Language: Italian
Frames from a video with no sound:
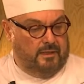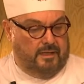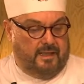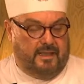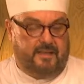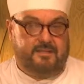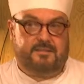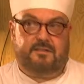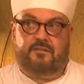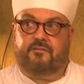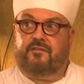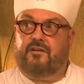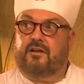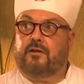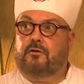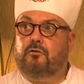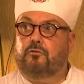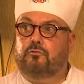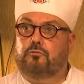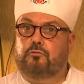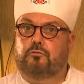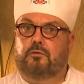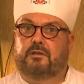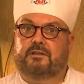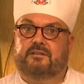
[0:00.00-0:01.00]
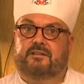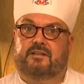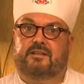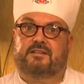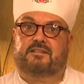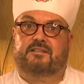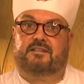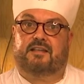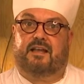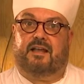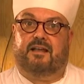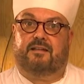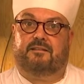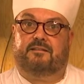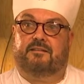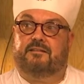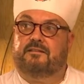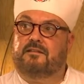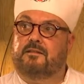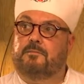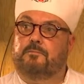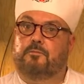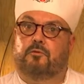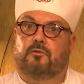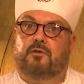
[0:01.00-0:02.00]
e si fanno due o tre strati,
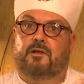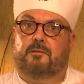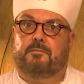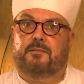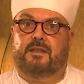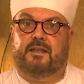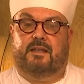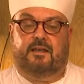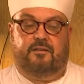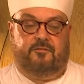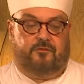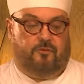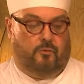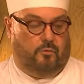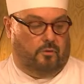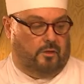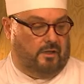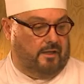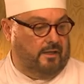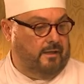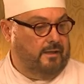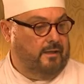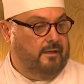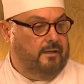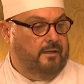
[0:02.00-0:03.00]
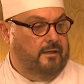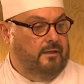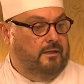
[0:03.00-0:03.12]
tipo una mille foglie.